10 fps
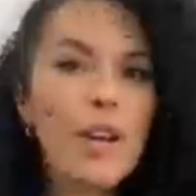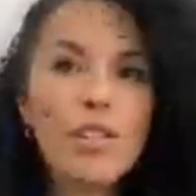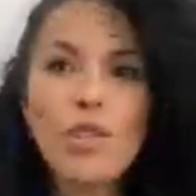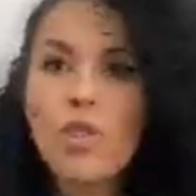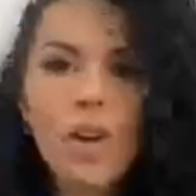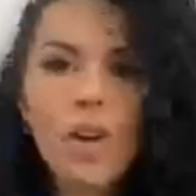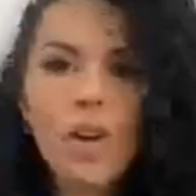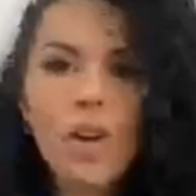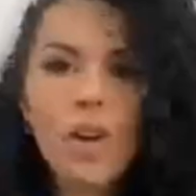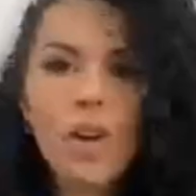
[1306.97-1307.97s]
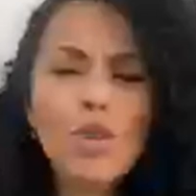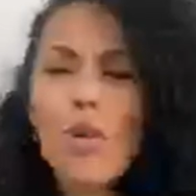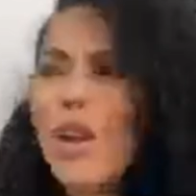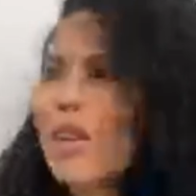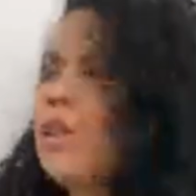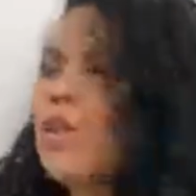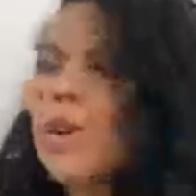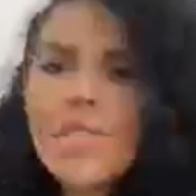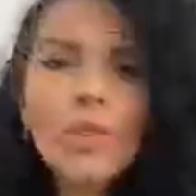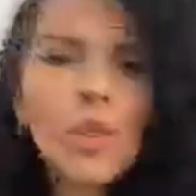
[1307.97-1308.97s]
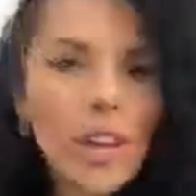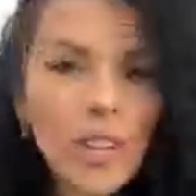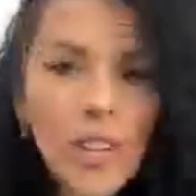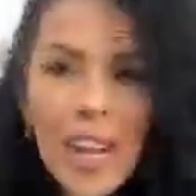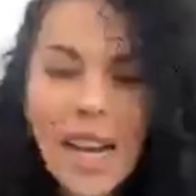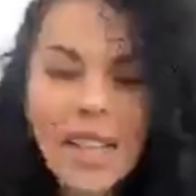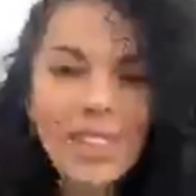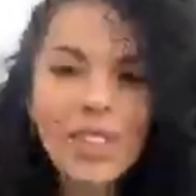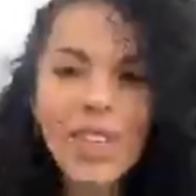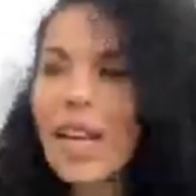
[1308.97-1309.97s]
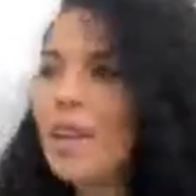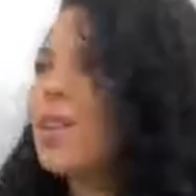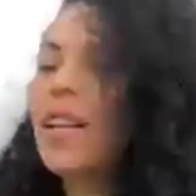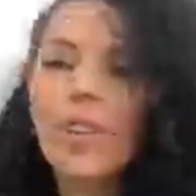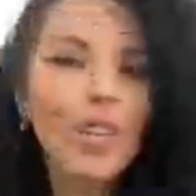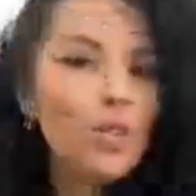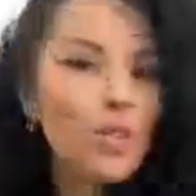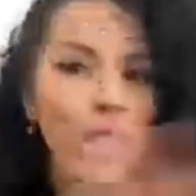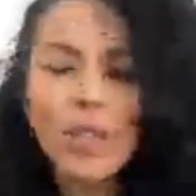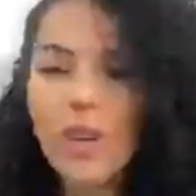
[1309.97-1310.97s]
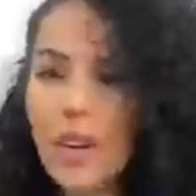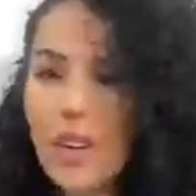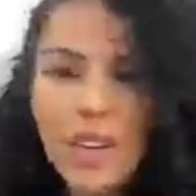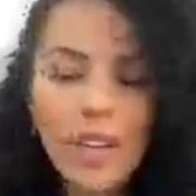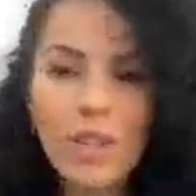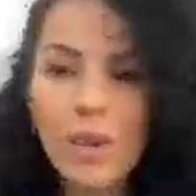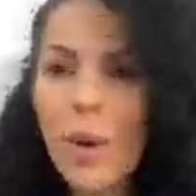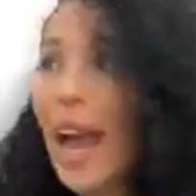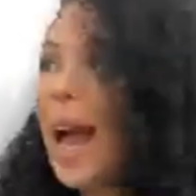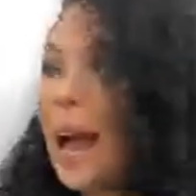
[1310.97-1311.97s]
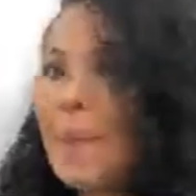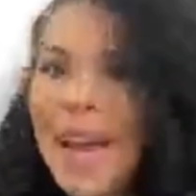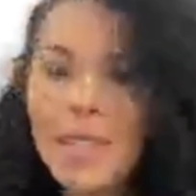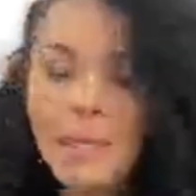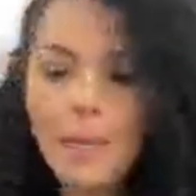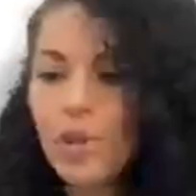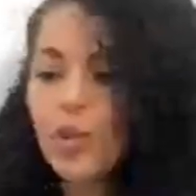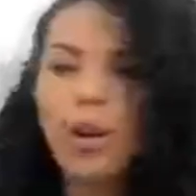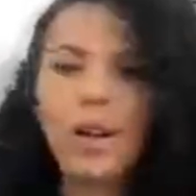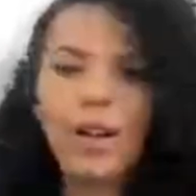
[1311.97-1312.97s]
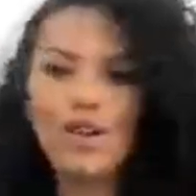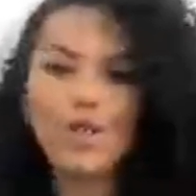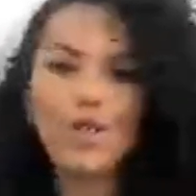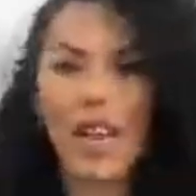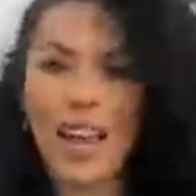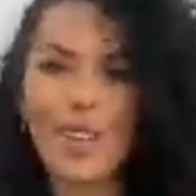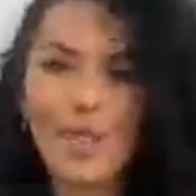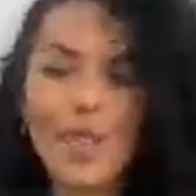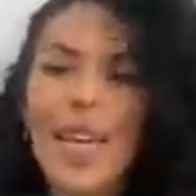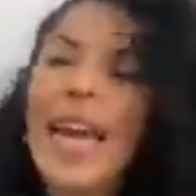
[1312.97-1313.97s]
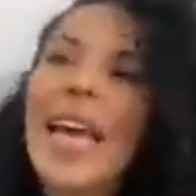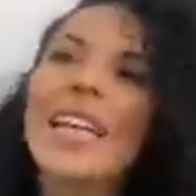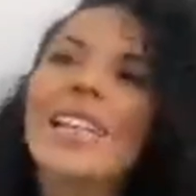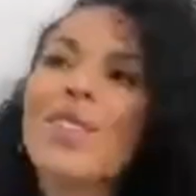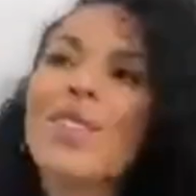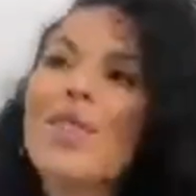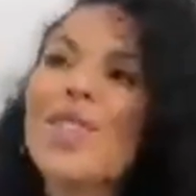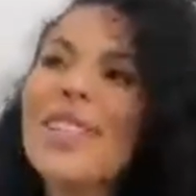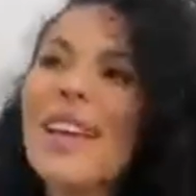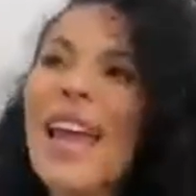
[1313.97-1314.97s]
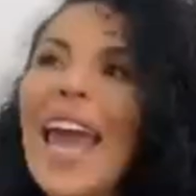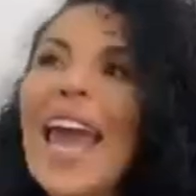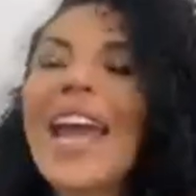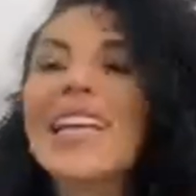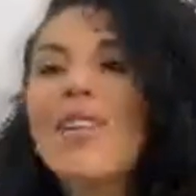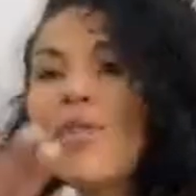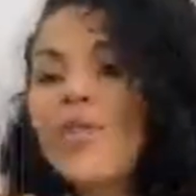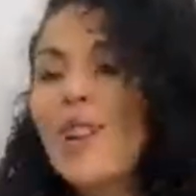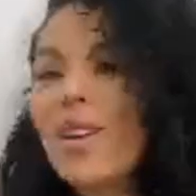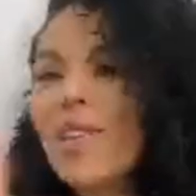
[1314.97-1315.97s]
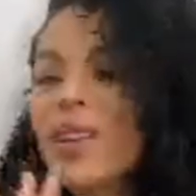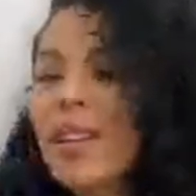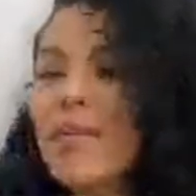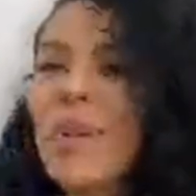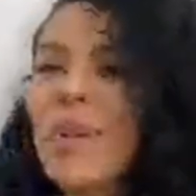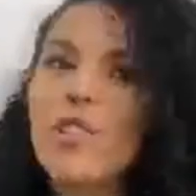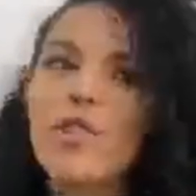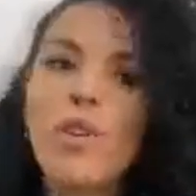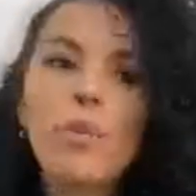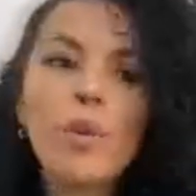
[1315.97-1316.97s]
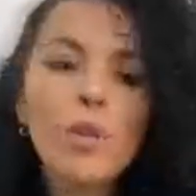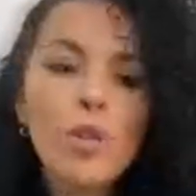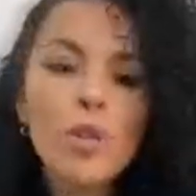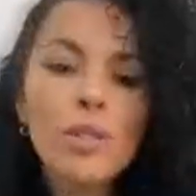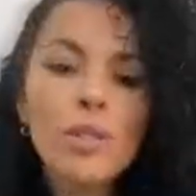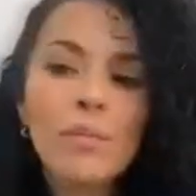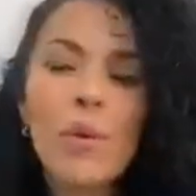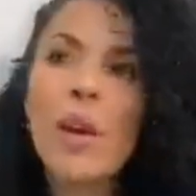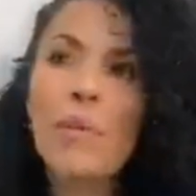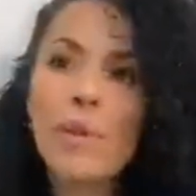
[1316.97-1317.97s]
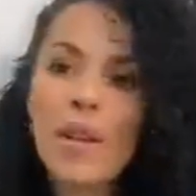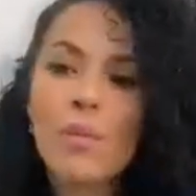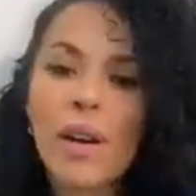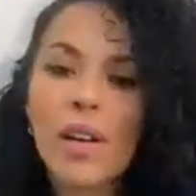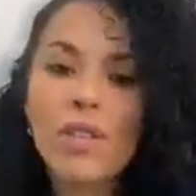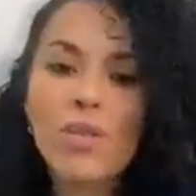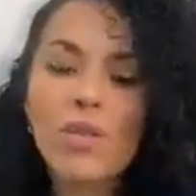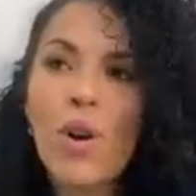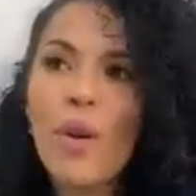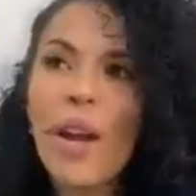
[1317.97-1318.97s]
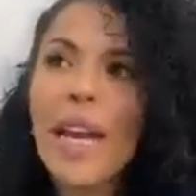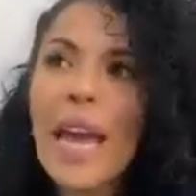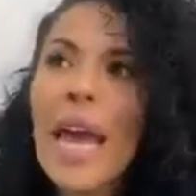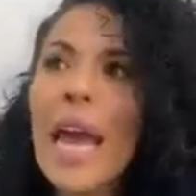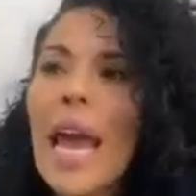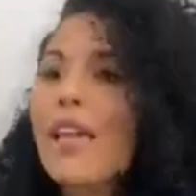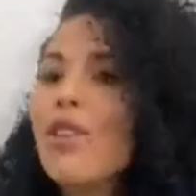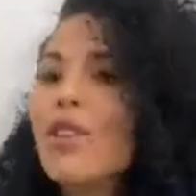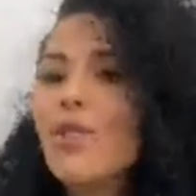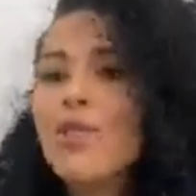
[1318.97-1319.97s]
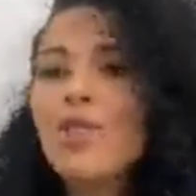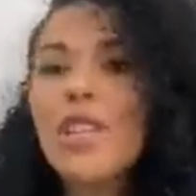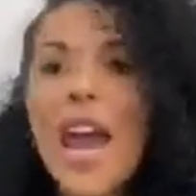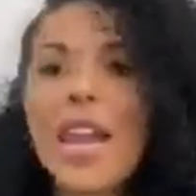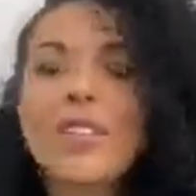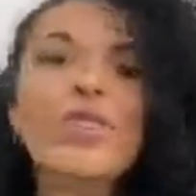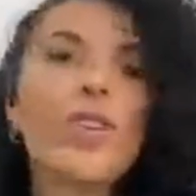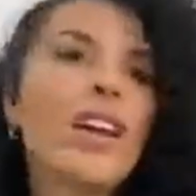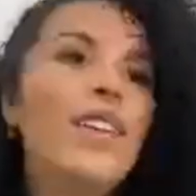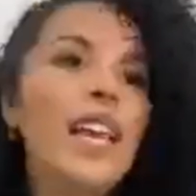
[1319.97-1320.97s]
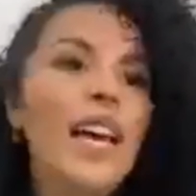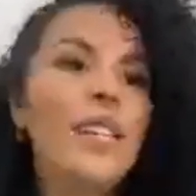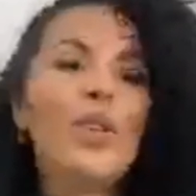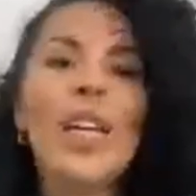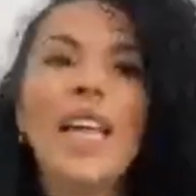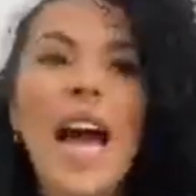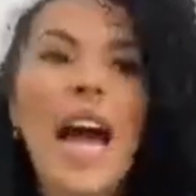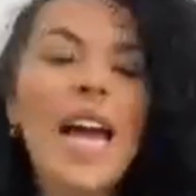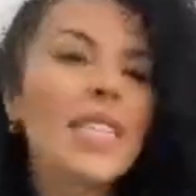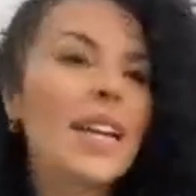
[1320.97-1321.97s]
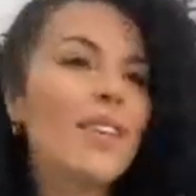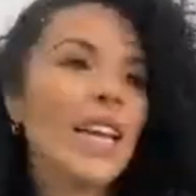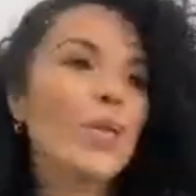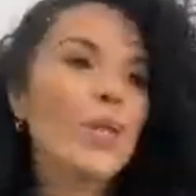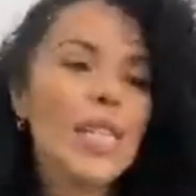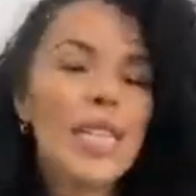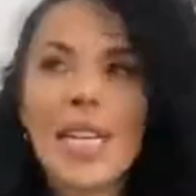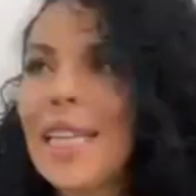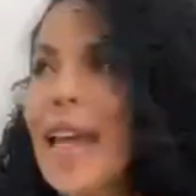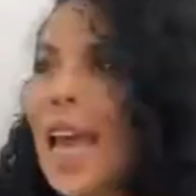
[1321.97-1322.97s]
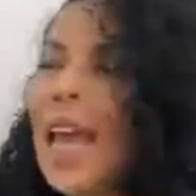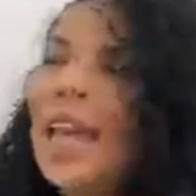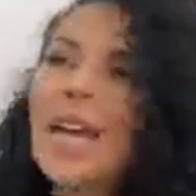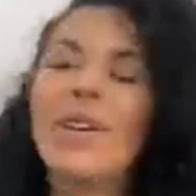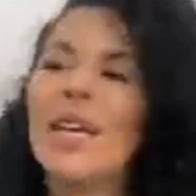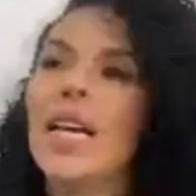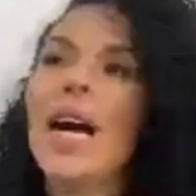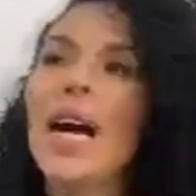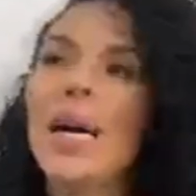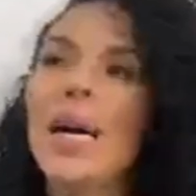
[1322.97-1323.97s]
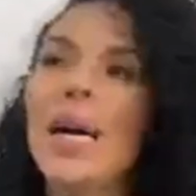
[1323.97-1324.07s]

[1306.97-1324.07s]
pero ellos no, los crossover nunca tocaron en electrónica y los electrónicos nunca tocaron en crossover, jamás, yo tocaba en los dos lados. Entonces, esa fue otra cosa que me benefició mucho, moverme en la rumba crossover. En los conciertos yo le abría a Tony Dice, le abría a Wisin Yandel, le abría